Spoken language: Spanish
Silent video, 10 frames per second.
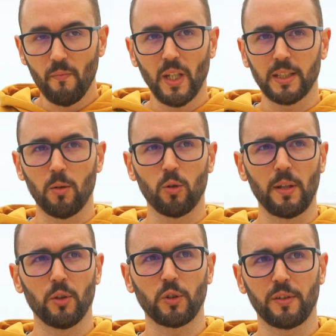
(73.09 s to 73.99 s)
Estamos
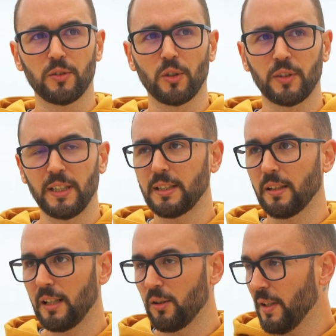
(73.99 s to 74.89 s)
cobrando 830 de
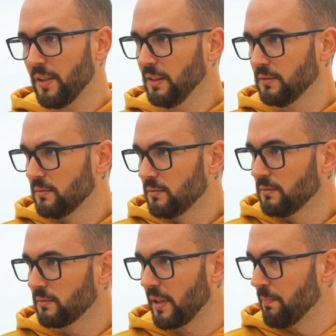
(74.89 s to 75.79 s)
salario base,
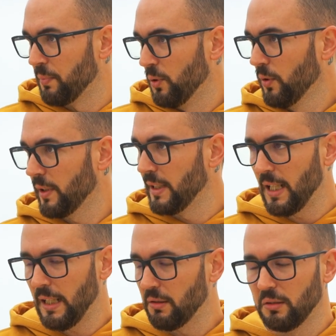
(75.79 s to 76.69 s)
sin plus, sin
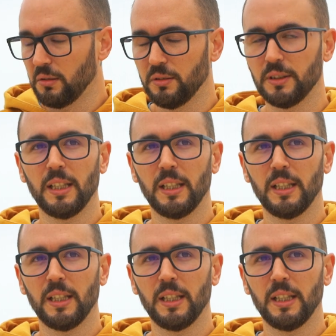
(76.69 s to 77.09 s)
nada. No.